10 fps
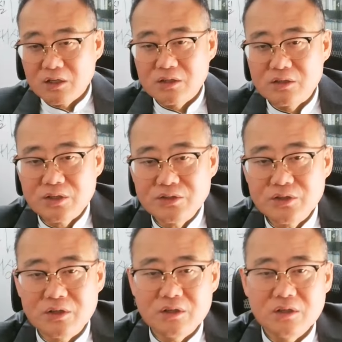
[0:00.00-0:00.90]
그
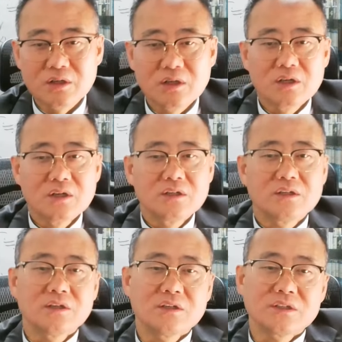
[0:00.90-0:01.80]
선정을
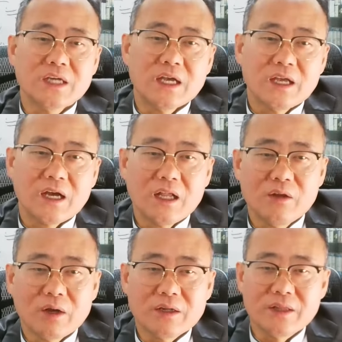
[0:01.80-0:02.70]
이제
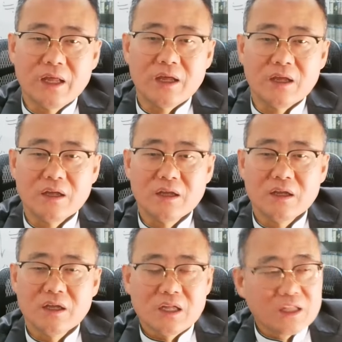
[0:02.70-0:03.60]
하려고 하는데,
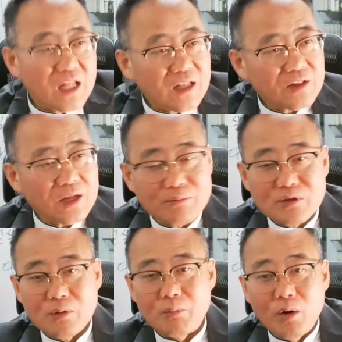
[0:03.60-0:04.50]
세상
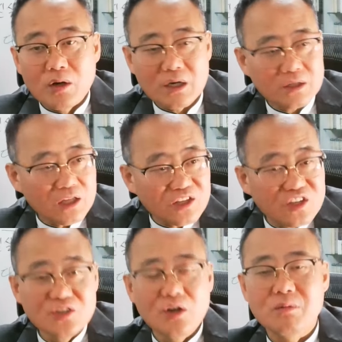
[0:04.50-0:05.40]
사람들은요, 뭐를 할 때
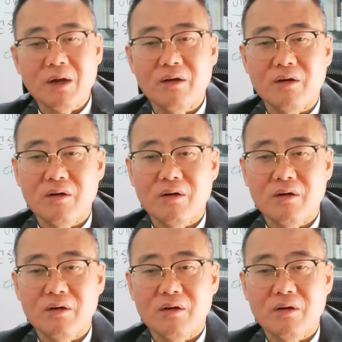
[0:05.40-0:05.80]
능력을 봐요.